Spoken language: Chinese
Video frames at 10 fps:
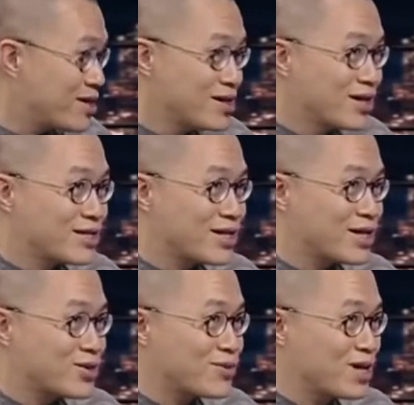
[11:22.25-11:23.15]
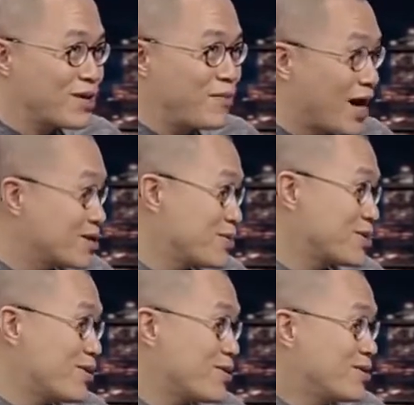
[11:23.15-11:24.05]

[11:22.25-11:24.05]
嗯，这个租客霸着不走，